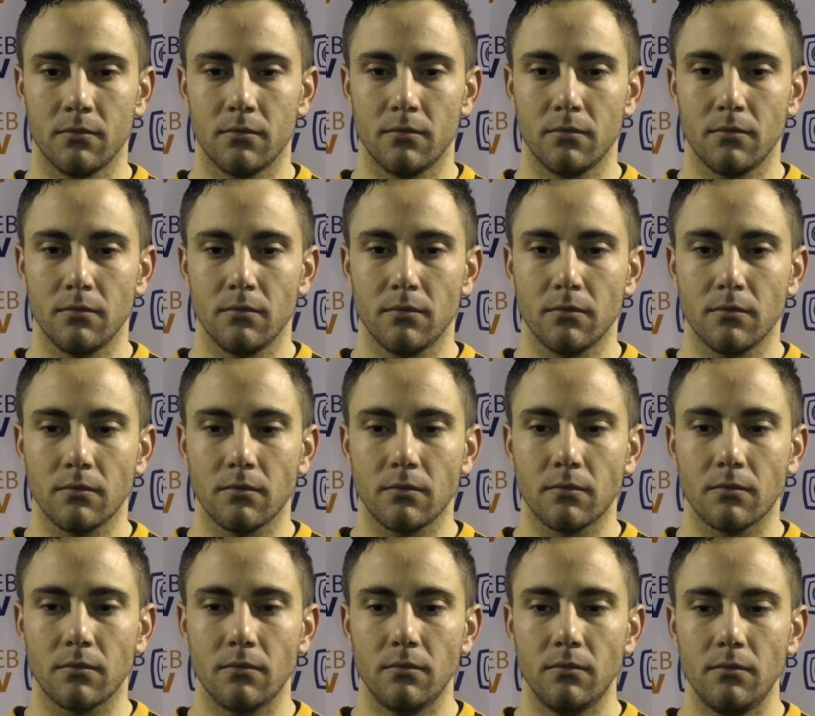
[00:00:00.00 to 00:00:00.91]
eh,
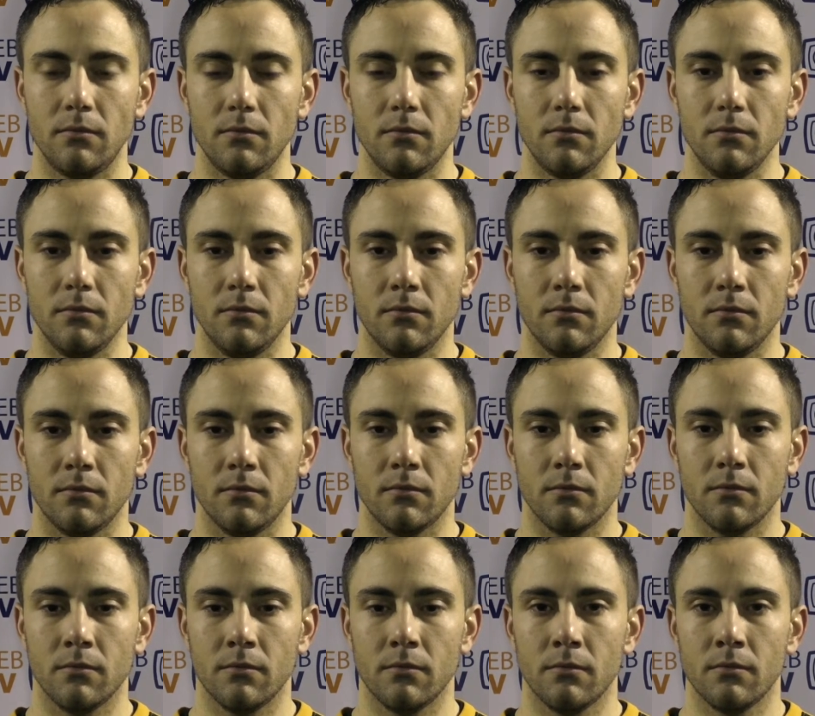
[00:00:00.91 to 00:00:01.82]
qualche
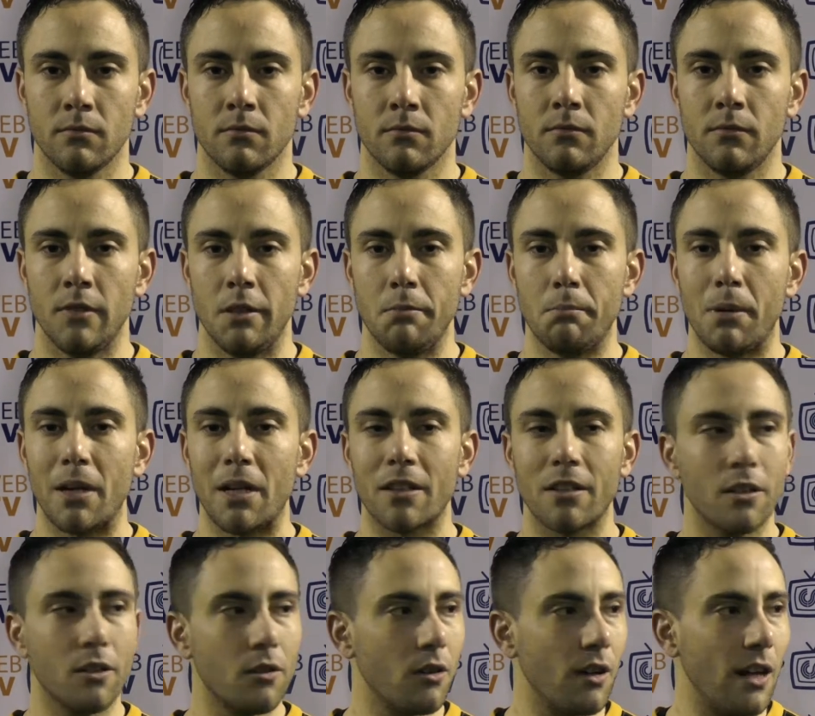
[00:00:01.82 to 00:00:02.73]
rammarico in
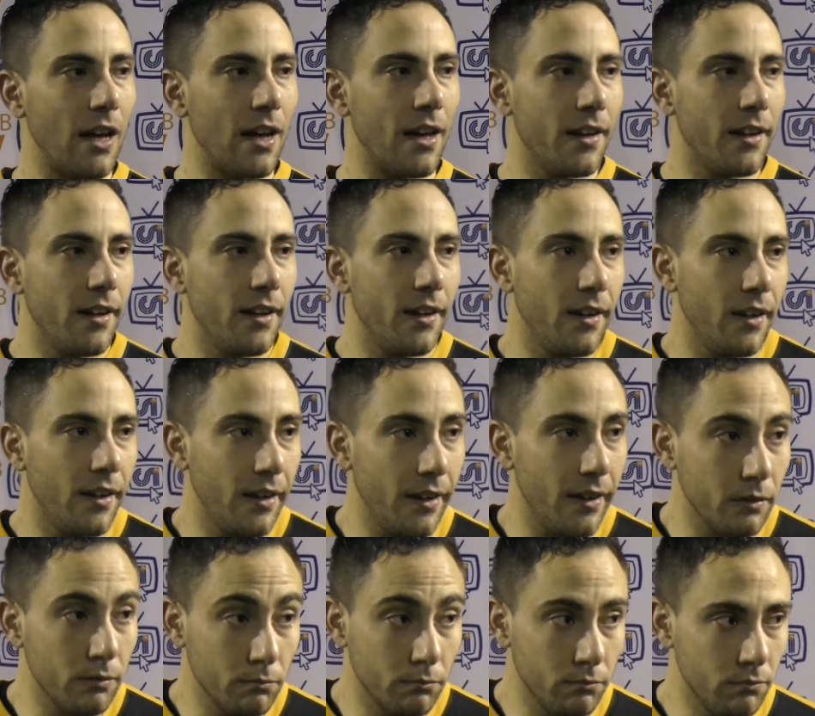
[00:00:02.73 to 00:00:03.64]
particolare